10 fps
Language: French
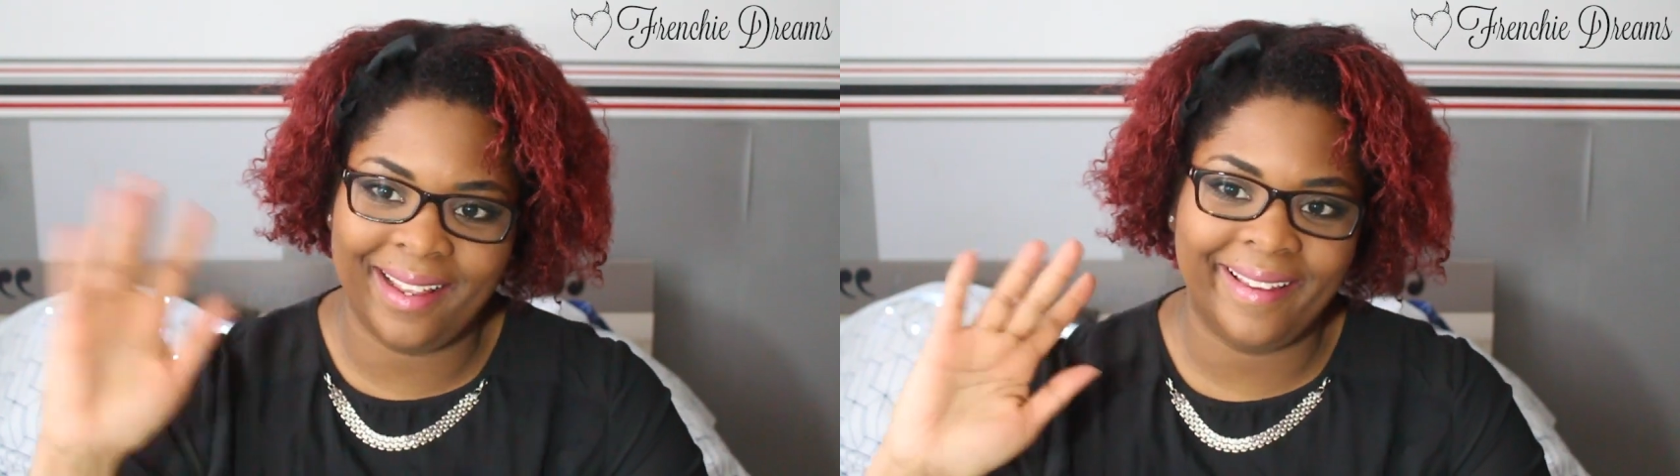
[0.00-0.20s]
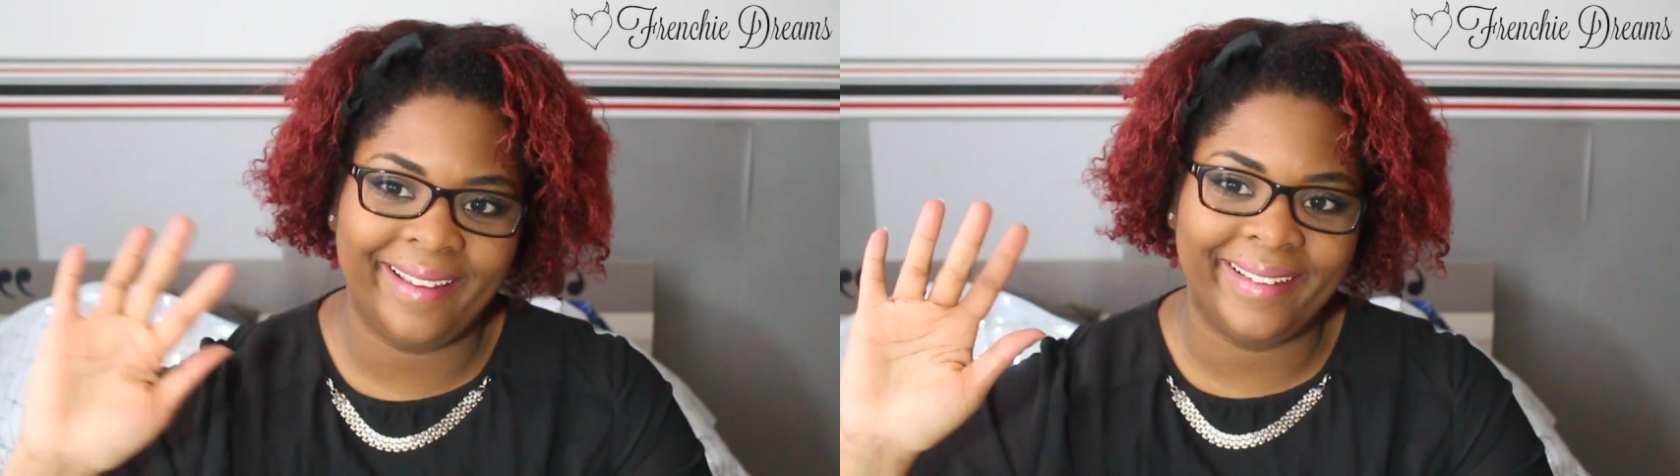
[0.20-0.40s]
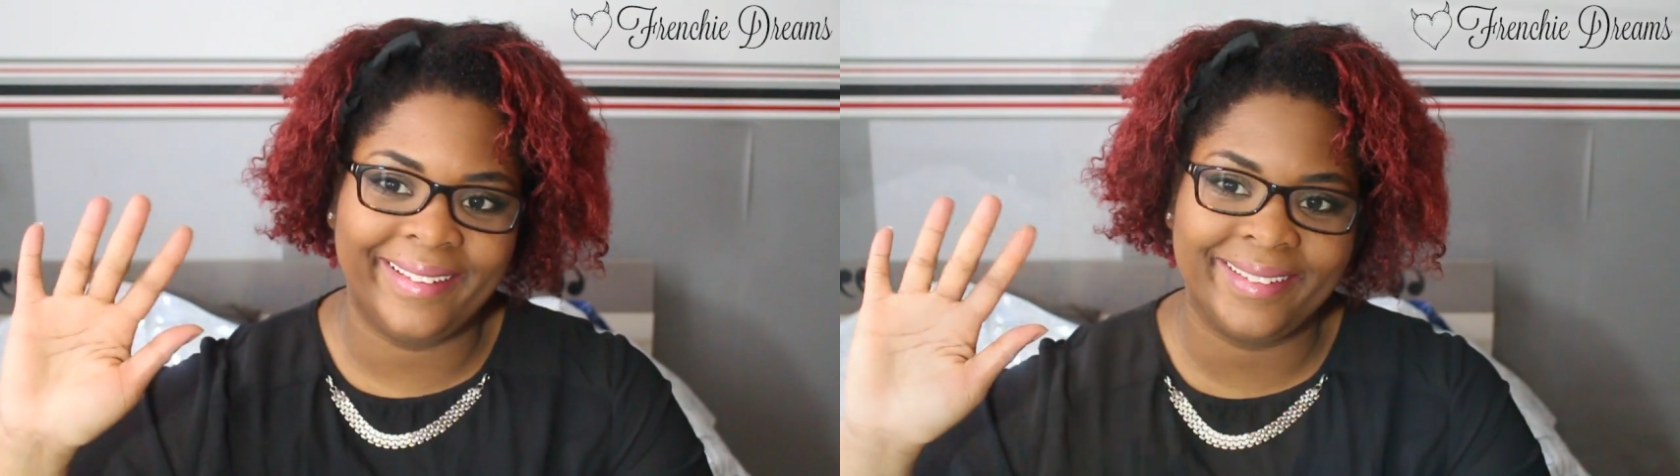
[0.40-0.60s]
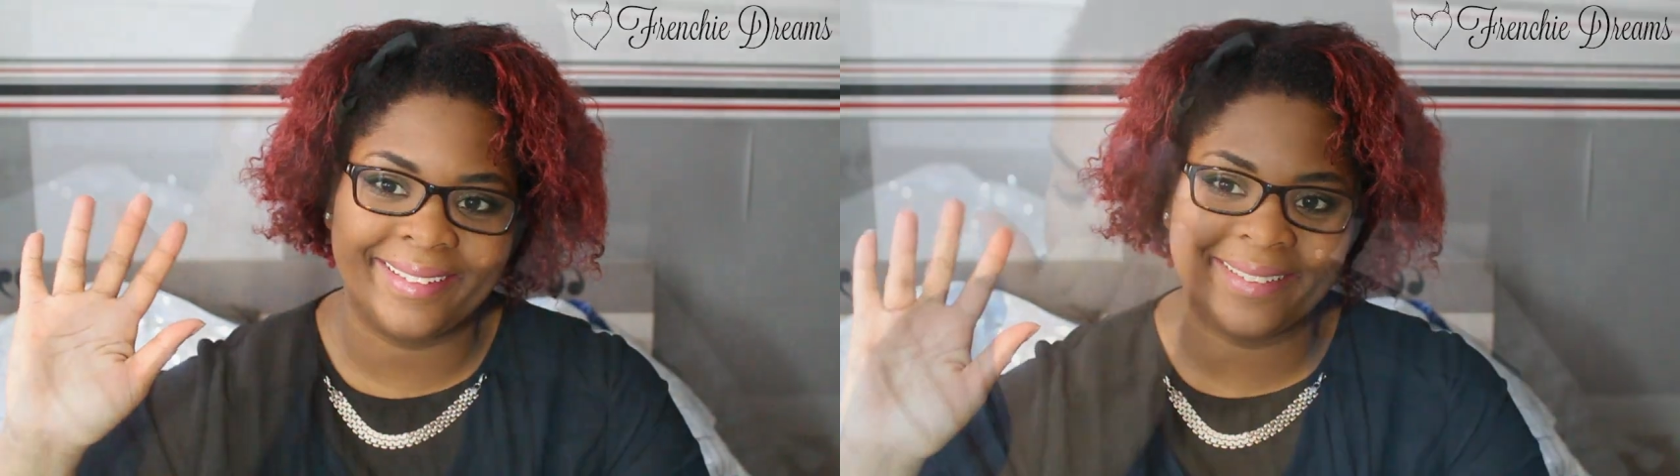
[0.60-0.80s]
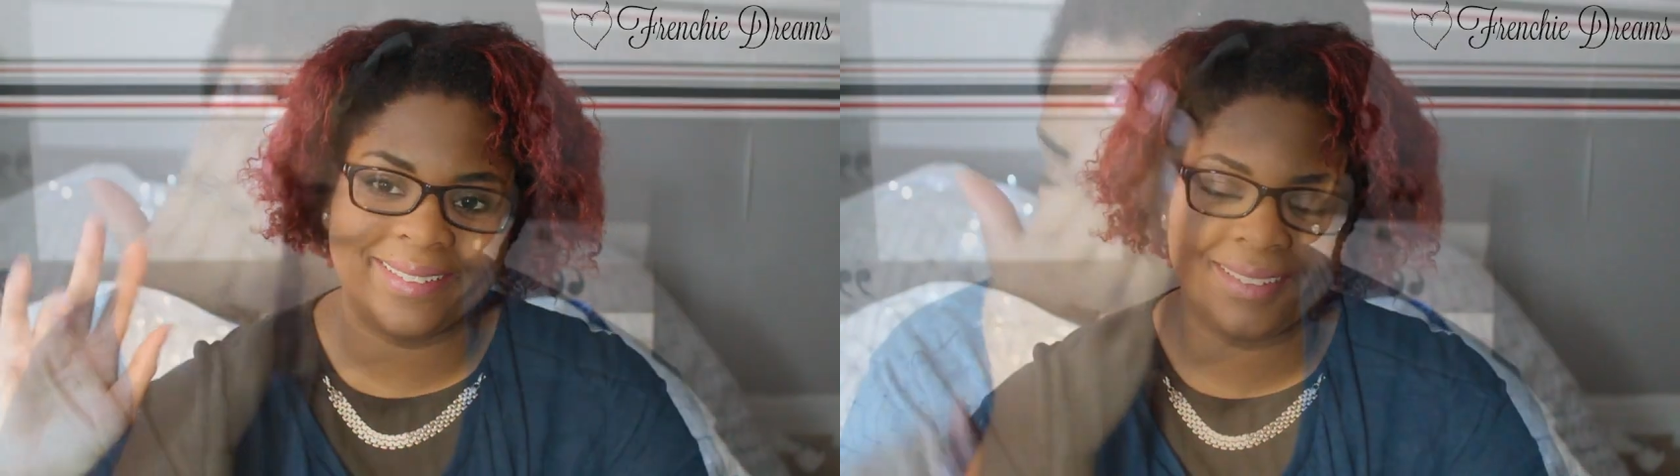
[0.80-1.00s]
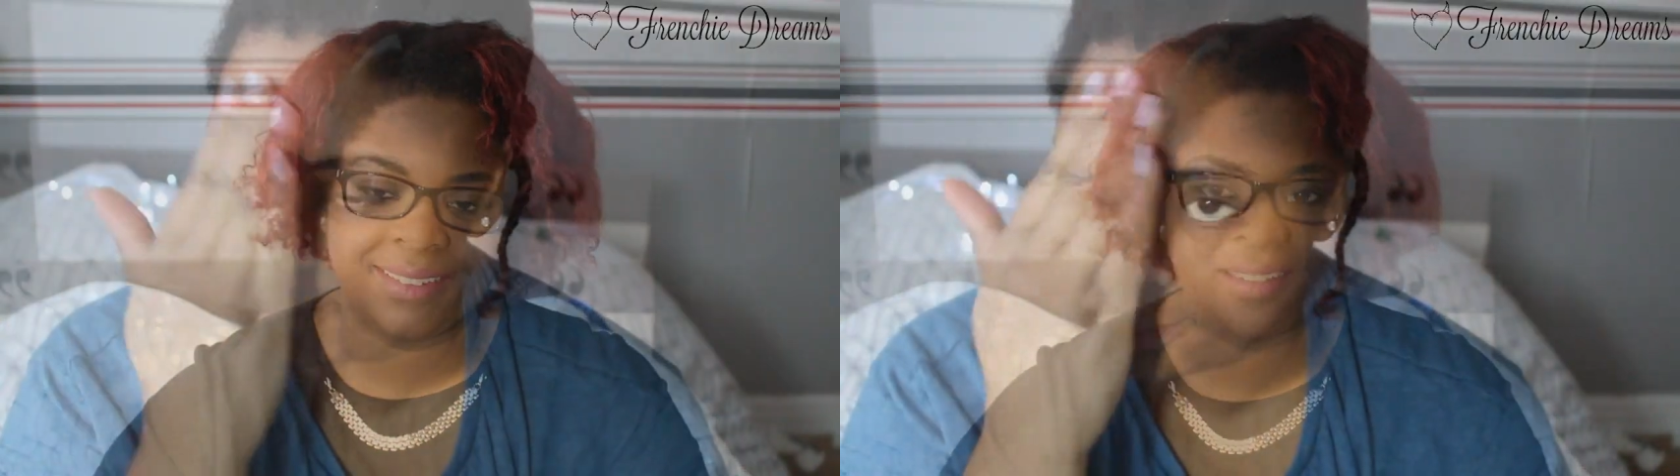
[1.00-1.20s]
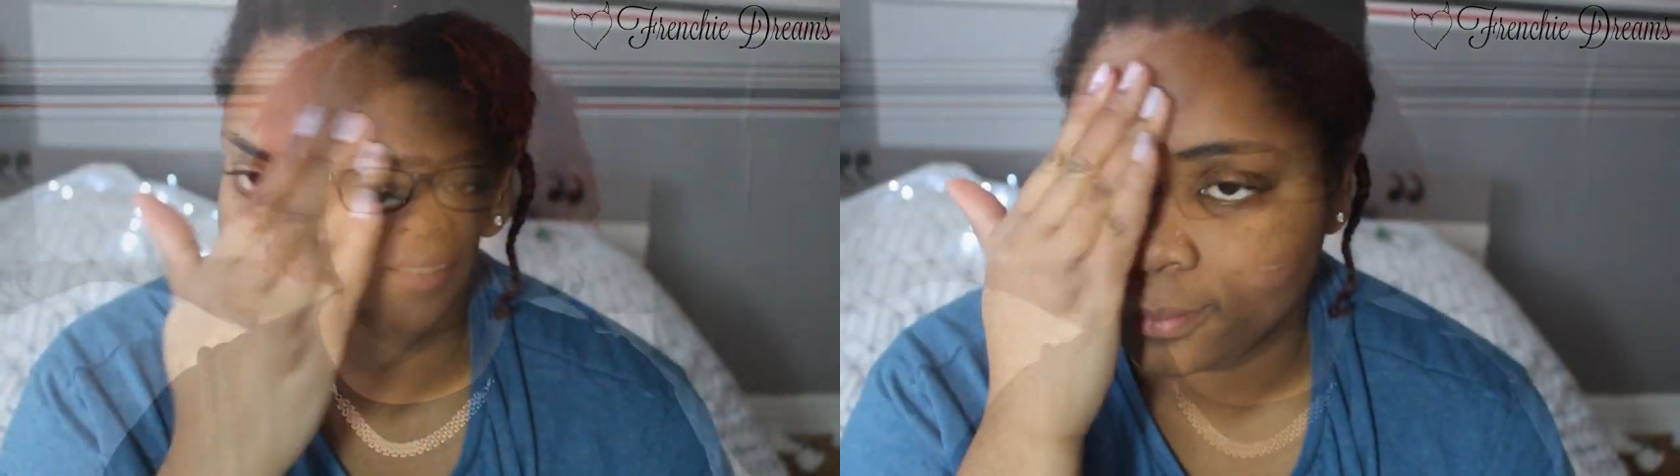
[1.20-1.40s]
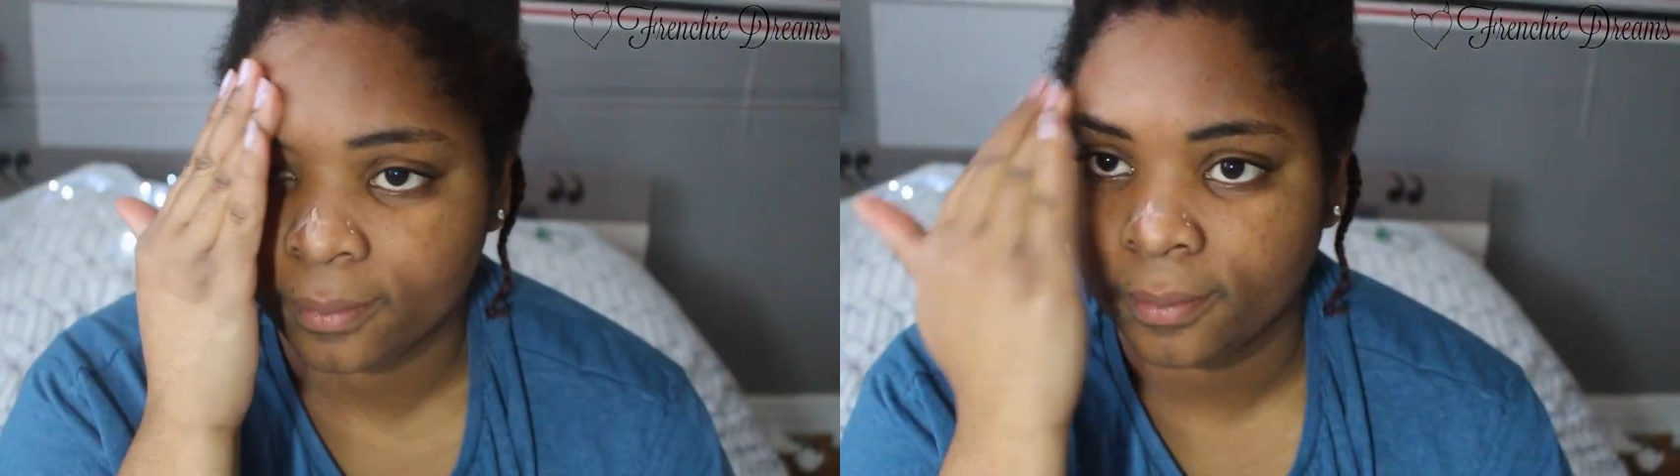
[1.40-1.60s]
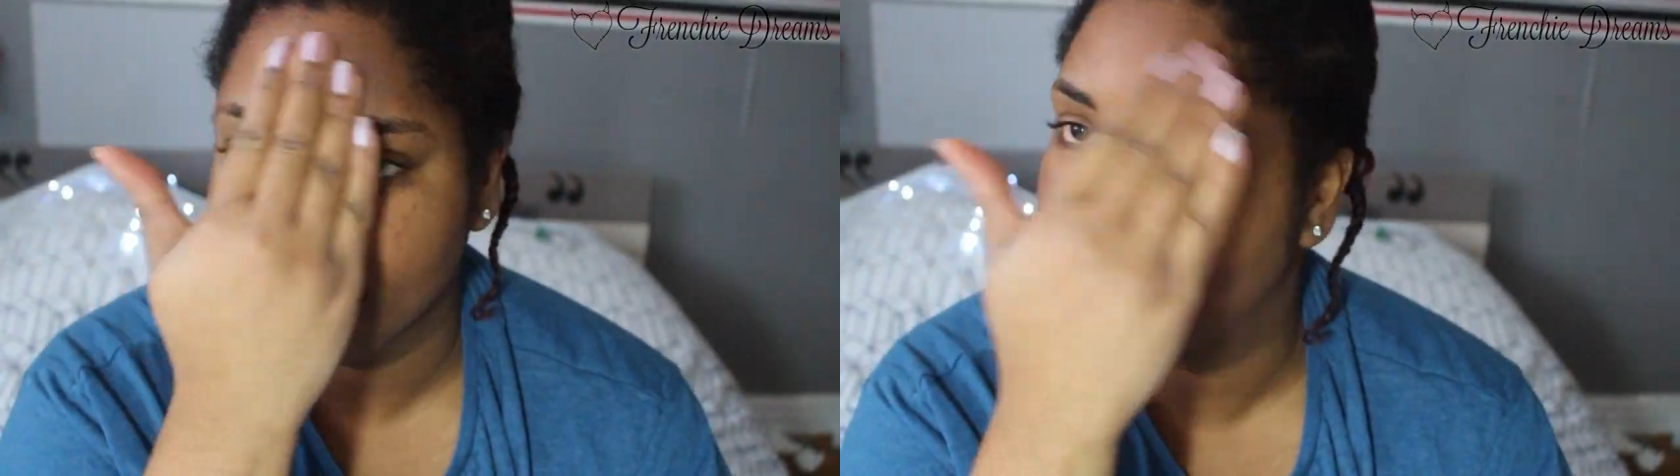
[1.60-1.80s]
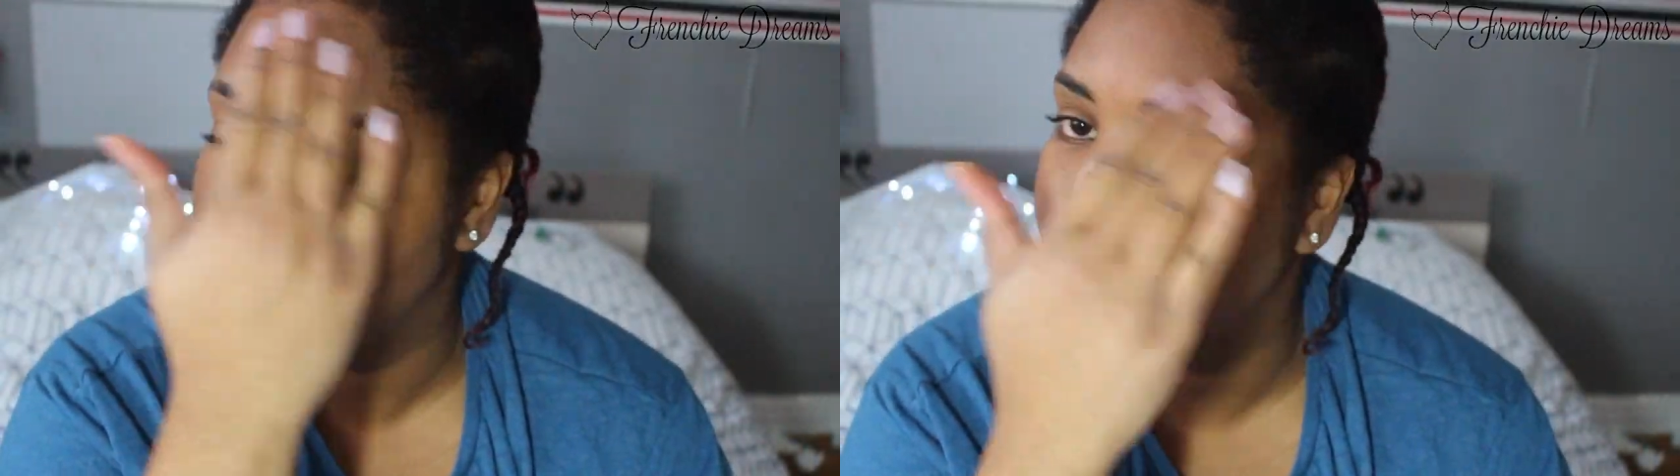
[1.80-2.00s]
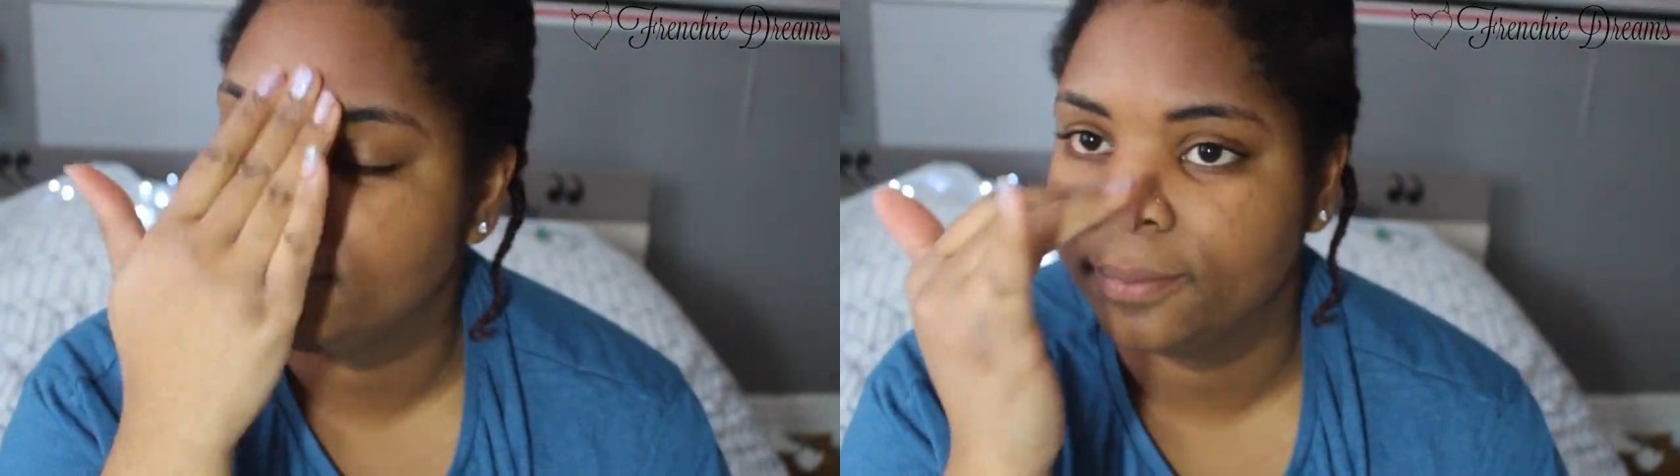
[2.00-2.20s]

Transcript: l'heure J'applique